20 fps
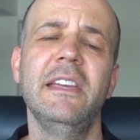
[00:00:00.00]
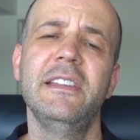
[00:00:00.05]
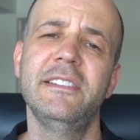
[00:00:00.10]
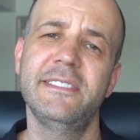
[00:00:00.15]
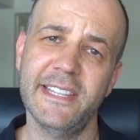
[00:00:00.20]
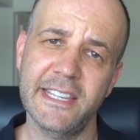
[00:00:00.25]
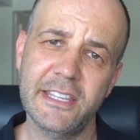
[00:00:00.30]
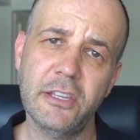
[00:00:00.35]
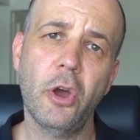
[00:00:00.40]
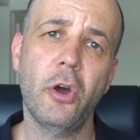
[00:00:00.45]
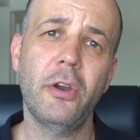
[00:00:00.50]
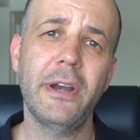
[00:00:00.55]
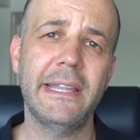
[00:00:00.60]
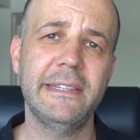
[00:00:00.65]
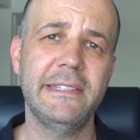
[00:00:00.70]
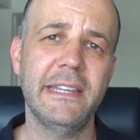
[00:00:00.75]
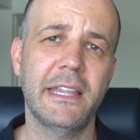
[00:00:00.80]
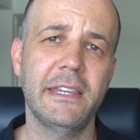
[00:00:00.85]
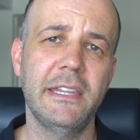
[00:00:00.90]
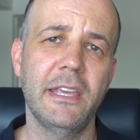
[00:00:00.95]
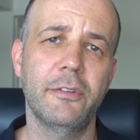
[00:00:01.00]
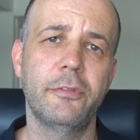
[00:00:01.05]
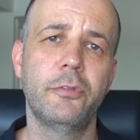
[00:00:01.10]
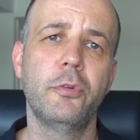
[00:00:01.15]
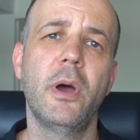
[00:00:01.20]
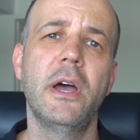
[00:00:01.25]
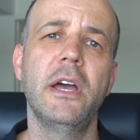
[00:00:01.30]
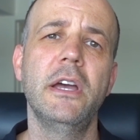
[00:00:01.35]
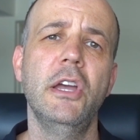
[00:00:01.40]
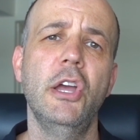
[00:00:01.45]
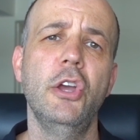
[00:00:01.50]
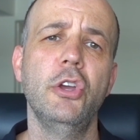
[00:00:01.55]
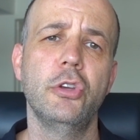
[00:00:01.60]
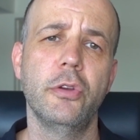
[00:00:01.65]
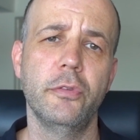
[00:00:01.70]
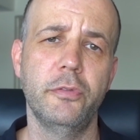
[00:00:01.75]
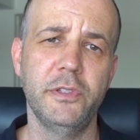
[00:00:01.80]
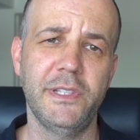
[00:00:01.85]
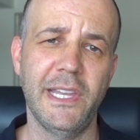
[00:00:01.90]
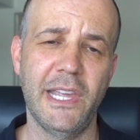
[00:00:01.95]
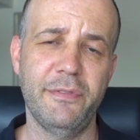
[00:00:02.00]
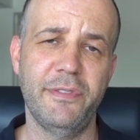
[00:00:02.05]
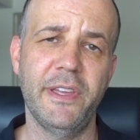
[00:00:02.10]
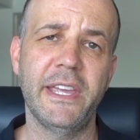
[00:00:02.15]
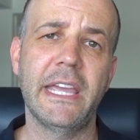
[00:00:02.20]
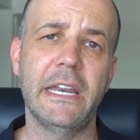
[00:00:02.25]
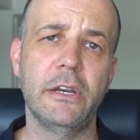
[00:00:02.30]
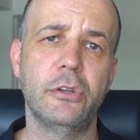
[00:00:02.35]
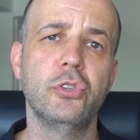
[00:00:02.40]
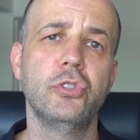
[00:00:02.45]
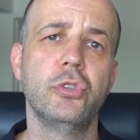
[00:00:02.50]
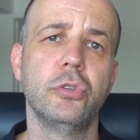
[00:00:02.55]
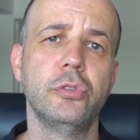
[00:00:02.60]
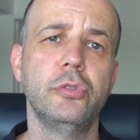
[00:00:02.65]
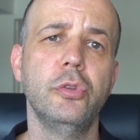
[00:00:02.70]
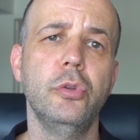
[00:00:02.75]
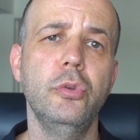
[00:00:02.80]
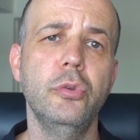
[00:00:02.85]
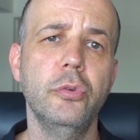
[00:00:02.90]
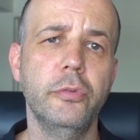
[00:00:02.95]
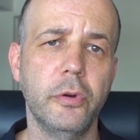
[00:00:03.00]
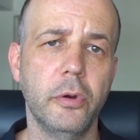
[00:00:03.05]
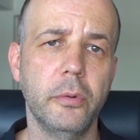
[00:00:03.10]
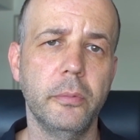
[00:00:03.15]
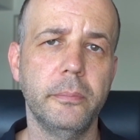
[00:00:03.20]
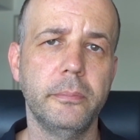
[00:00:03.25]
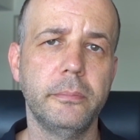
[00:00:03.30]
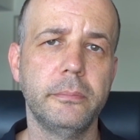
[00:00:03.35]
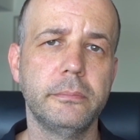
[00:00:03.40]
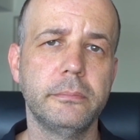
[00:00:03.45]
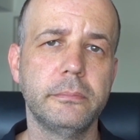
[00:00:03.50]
c'est quand la dernière fois que vous avez fait quelque chose de nouveau